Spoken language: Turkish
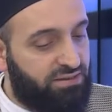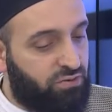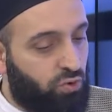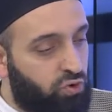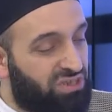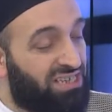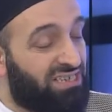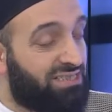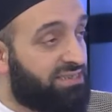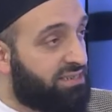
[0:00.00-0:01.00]
gözlerin
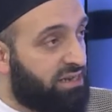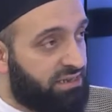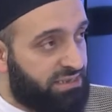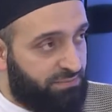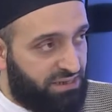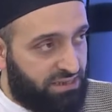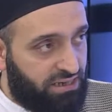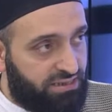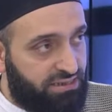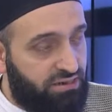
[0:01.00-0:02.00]
zinası
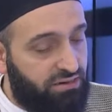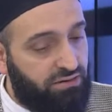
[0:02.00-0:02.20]
meselesi